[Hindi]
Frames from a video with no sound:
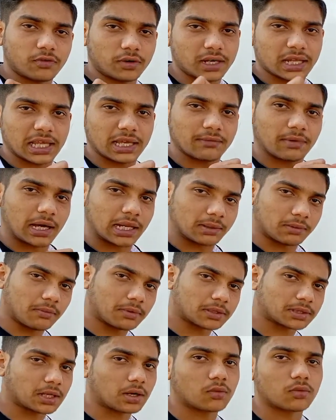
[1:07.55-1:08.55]
वन के बारे में
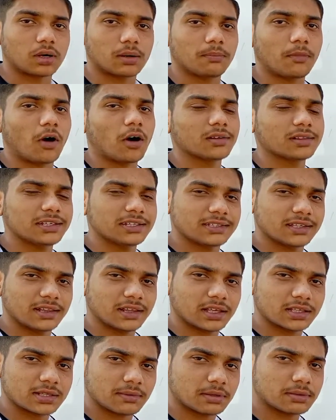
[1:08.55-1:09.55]
बताऊँगा बहुत ईजी
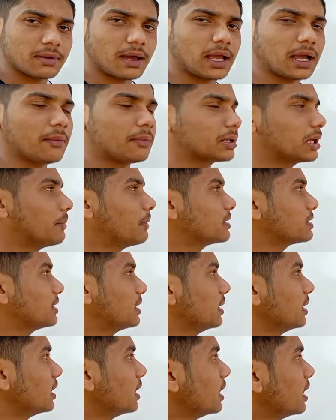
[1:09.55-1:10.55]
देखिए समझ में आएगा फटाफट
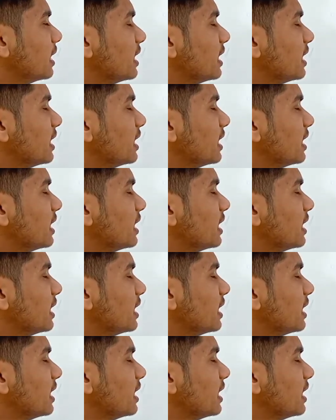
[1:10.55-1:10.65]
से